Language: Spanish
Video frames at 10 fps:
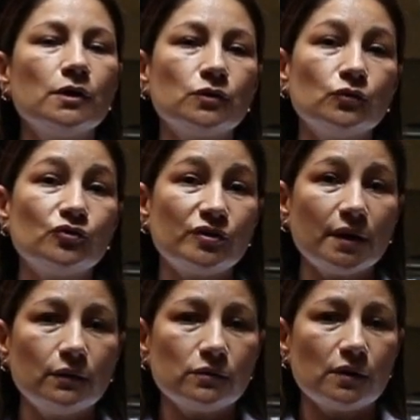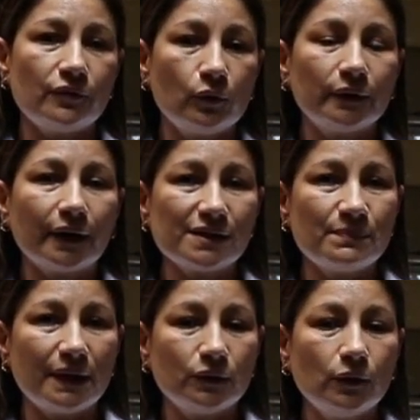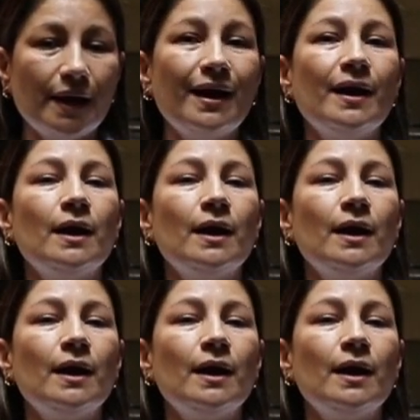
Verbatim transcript: son signos de dificultad respiratoria